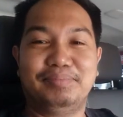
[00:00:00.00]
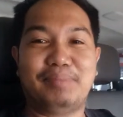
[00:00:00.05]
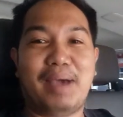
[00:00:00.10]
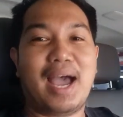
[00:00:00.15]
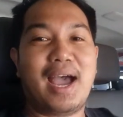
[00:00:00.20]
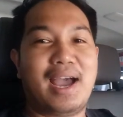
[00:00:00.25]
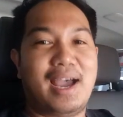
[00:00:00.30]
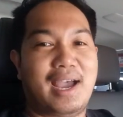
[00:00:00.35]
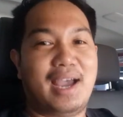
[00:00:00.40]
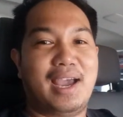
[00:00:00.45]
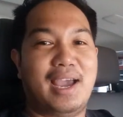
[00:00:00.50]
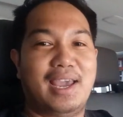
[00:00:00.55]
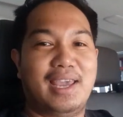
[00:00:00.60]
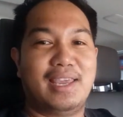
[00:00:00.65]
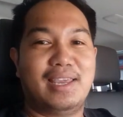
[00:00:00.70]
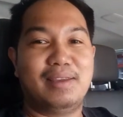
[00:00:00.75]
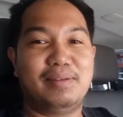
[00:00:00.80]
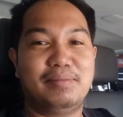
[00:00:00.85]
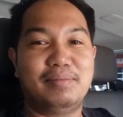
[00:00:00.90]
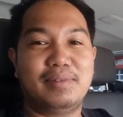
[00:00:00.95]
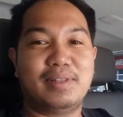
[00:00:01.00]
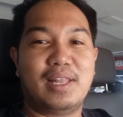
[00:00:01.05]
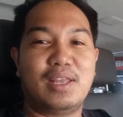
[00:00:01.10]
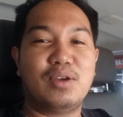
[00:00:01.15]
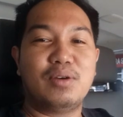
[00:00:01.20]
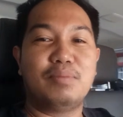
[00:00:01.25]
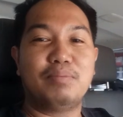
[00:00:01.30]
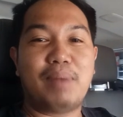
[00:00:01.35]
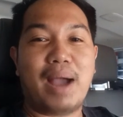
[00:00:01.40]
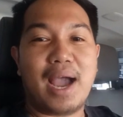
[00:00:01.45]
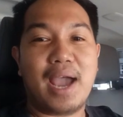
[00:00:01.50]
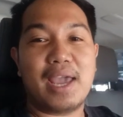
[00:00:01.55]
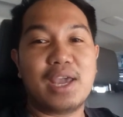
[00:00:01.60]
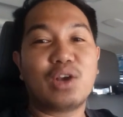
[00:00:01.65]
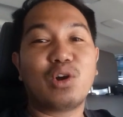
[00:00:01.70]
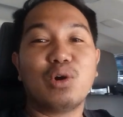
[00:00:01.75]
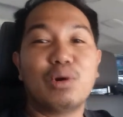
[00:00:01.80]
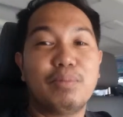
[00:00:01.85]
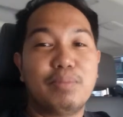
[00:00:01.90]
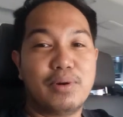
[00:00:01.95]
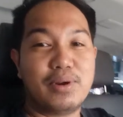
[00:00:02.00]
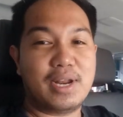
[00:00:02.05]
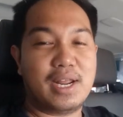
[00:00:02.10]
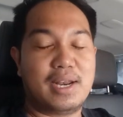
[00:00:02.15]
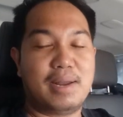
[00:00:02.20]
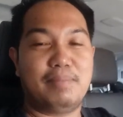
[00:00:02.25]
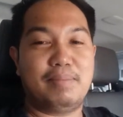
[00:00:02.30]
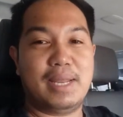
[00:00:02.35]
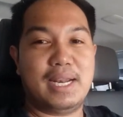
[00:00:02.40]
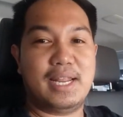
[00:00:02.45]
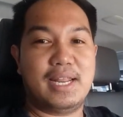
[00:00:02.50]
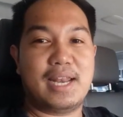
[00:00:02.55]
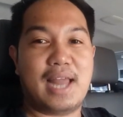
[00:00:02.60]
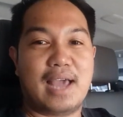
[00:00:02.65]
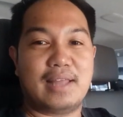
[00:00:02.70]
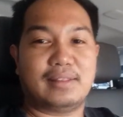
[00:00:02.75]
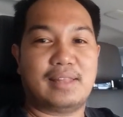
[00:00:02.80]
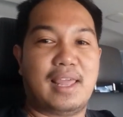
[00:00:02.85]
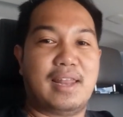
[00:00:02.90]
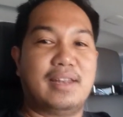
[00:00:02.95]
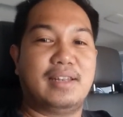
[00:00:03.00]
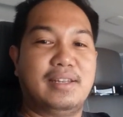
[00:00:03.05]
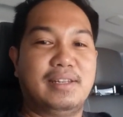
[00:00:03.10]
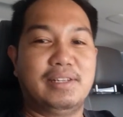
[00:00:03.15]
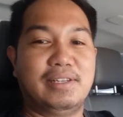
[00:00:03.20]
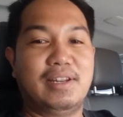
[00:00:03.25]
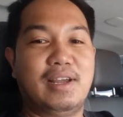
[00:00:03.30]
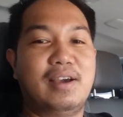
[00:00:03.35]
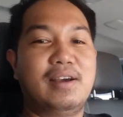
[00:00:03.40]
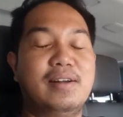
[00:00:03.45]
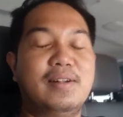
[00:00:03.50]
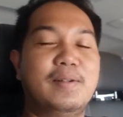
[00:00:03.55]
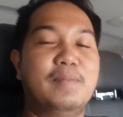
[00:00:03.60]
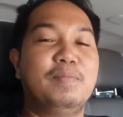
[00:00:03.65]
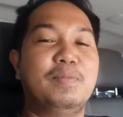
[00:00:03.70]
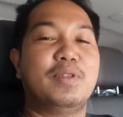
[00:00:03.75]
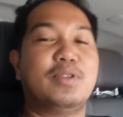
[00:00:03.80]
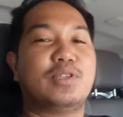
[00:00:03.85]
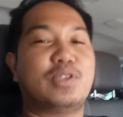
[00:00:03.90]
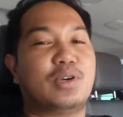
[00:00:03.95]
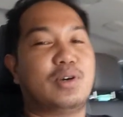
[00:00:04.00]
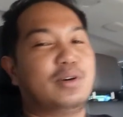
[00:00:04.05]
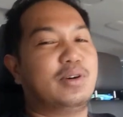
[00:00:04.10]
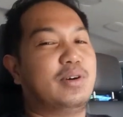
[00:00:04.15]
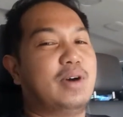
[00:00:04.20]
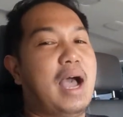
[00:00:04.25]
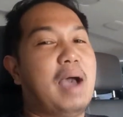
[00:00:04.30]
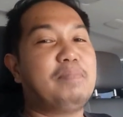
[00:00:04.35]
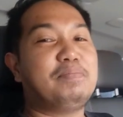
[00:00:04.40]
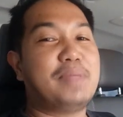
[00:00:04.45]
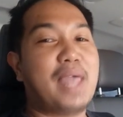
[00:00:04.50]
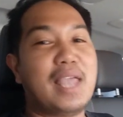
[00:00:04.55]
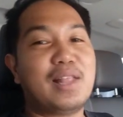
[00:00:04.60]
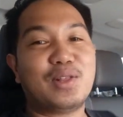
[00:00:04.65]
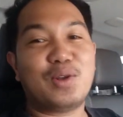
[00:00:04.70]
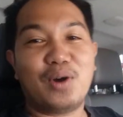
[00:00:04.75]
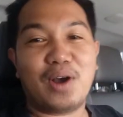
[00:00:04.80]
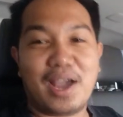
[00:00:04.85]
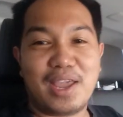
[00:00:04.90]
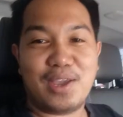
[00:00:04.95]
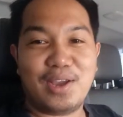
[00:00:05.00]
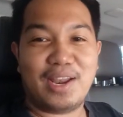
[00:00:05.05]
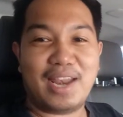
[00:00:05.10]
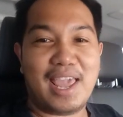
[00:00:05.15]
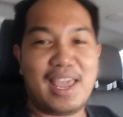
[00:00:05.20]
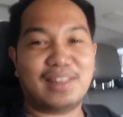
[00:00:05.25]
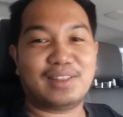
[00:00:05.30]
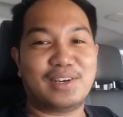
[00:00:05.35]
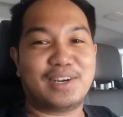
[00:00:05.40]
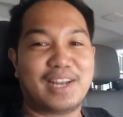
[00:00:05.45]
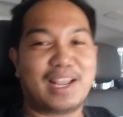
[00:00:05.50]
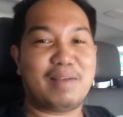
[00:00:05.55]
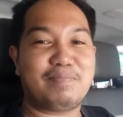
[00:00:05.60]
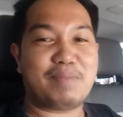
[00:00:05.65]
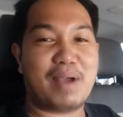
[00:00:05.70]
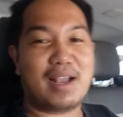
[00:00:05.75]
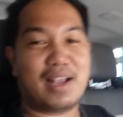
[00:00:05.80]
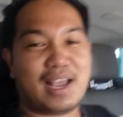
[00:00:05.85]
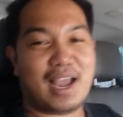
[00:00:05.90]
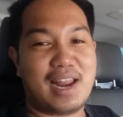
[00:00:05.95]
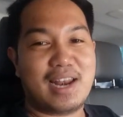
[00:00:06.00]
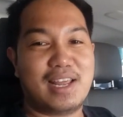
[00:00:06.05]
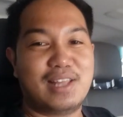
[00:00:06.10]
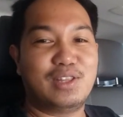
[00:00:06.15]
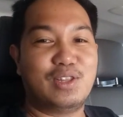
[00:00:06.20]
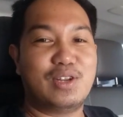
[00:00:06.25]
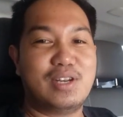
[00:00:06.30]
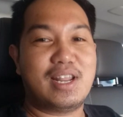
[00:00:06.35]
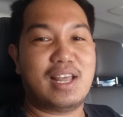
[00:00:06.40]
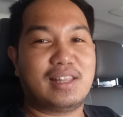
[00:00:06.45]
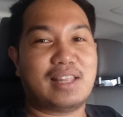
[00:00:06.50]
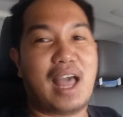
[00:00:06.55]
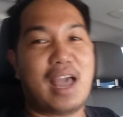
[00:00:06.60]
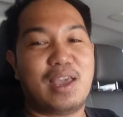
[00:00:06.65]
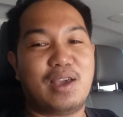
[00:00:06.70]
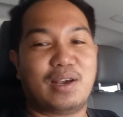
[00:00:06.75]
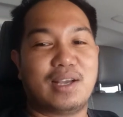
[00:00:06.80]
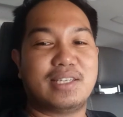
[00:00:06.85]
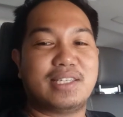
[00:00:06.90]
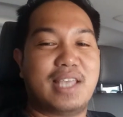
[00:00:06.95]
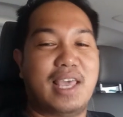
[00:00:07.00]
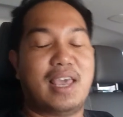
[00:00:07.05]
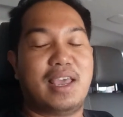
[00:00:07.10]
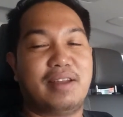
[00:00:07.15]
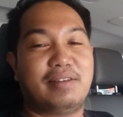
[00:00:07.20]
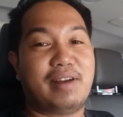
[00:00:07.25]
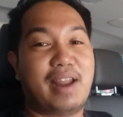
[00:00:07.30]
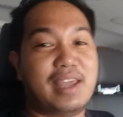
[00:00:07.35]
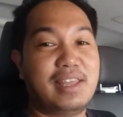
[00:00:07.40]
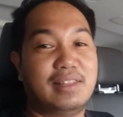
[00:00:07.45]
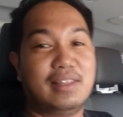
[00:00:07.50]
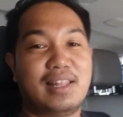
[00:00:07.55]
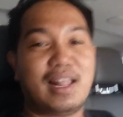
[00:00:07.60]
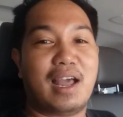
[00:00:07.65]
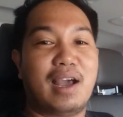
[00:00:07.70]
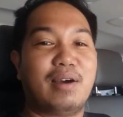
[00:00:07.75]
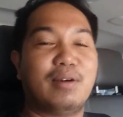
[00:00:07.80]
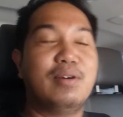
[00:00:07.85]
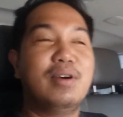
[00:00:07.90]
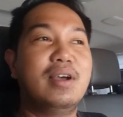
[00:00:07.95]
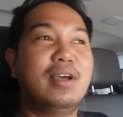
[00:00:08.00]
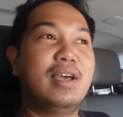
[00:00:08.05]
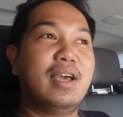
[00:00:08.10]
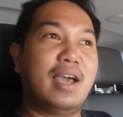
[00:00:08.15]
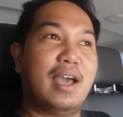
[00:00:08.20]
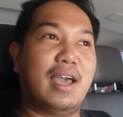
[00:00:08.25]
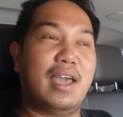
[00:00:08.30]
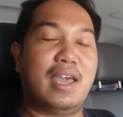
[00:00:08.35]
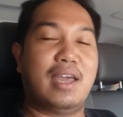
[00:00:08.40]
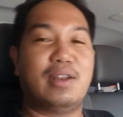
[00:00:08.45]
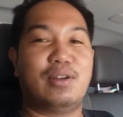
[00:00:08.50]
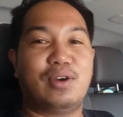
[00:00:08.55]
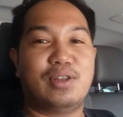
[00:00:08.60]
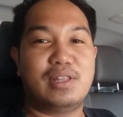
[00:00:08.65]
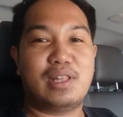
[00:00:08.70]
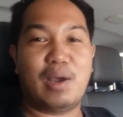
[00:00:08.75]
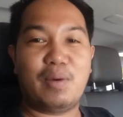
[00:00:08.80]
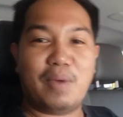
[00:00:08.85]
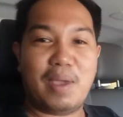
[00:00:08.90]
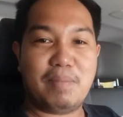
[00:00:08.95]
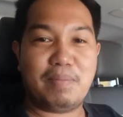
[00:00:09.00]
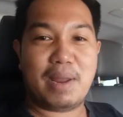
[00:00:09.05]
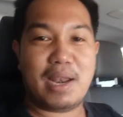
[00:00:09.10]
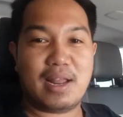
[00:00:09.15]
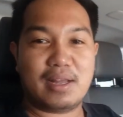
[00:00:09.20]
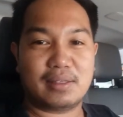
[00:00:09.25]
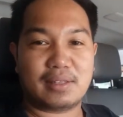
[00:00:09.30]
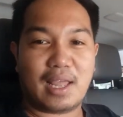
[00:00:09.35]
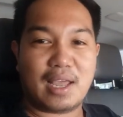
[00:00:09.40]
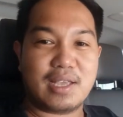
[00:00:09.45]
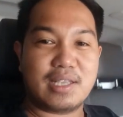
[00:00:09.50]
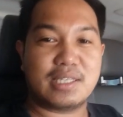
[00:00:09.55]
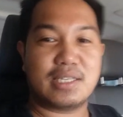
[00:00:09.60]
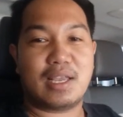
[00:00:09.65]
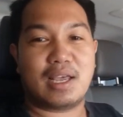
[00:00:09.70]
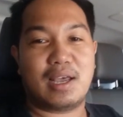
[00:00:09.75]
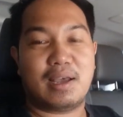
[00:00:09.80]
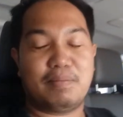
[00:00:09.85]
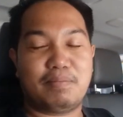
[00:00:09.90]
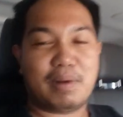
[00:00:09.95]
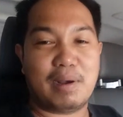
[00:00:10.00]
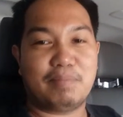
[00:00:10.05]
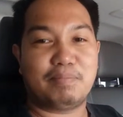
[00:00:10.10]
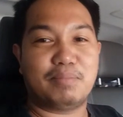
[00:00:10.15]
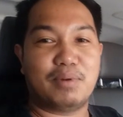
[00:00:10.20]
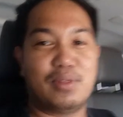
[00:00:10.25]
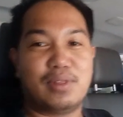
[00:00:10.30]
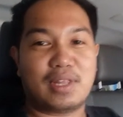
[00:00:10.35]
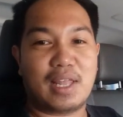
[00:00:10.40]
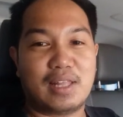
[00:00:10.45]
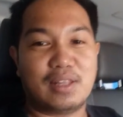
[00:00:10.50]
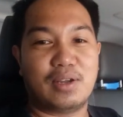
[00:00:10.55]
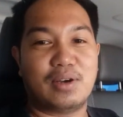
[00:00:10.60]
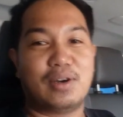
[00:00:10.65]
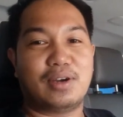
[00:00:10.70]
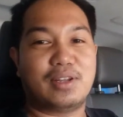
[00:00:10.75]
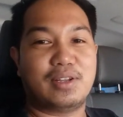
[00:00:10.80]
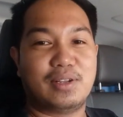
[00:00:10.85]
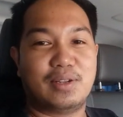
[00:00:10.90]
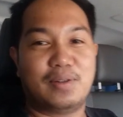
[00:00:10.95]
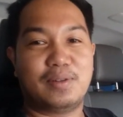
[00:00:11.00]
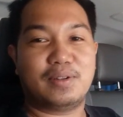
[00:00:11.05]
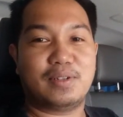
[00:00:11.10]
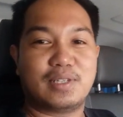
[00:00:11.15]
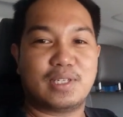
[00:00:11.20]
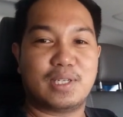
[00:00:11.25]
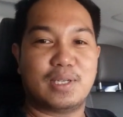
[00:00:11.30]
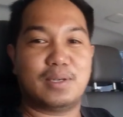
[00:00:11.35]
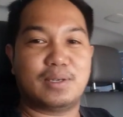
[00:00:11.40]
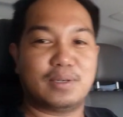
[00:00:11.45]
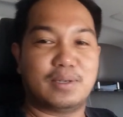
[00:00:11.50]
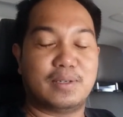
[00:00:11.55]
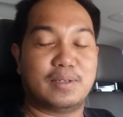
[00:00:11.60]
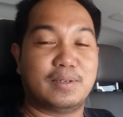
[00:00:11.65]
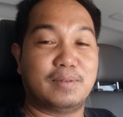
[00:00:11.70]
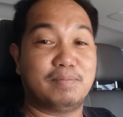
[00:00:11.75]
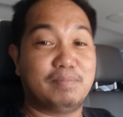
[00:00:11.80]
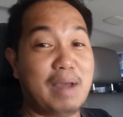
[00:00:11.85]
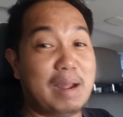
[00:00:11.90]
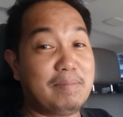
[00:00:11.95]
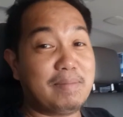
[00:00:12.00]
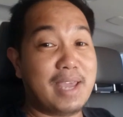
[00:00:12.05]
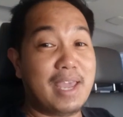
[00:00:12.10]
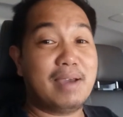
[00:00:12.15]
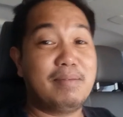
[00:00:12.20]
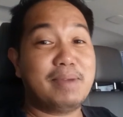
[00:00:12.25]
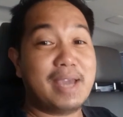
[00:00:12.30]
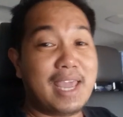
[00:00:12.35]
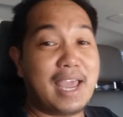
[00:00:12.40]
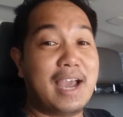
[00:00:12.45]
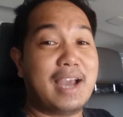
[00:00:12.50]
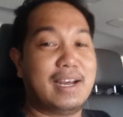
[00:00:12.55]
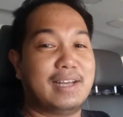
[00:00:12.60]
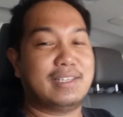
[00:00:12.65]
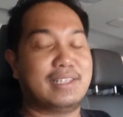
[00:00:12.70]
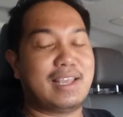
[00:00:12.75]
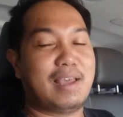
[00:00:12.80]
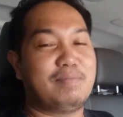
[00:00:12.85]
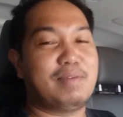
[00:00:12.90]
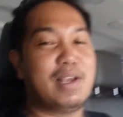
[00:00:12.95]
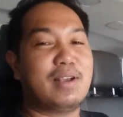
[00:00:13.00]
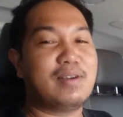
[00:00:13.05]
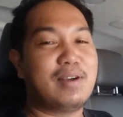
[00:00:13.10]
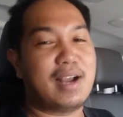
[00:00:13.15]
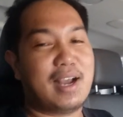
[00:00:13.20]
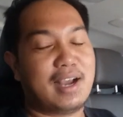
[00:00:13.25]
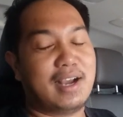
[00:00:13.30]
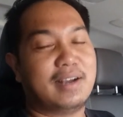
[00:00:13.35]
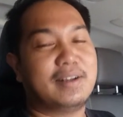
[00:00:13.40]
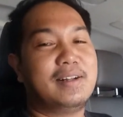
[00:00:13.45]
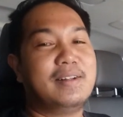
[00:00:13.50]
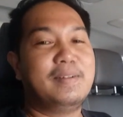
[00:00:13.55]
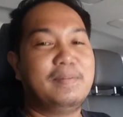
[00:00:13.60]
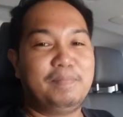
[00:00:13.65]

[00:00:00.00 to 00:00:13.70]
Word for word: bahay, yung bahay kubo na nabili natin, na? So update ko kayo later kapag ka nandun na tayo kasi right now ayan on the way pa lang tayo sa pagpunta doon. So mamaya-maya, sabi ko nga